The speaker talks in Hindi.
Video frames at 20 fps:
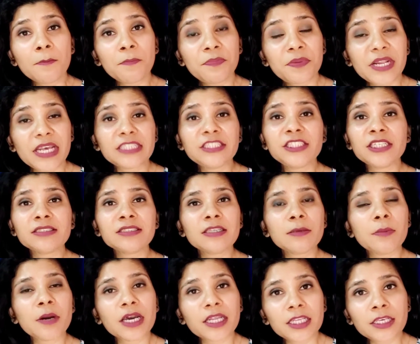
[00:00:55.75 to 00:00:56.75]
प्रेशर से
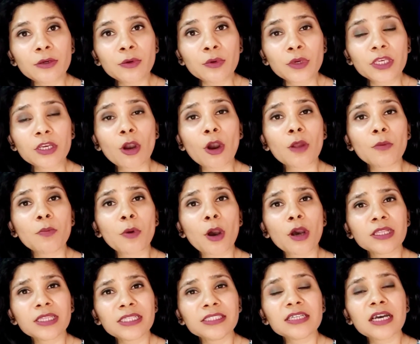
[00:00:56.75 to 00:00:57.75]
भरी हुई और
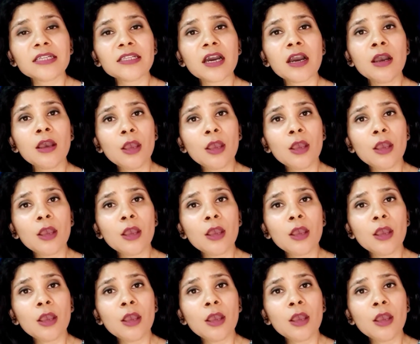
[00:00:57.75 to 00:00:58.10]
बहुत ही ज्यादा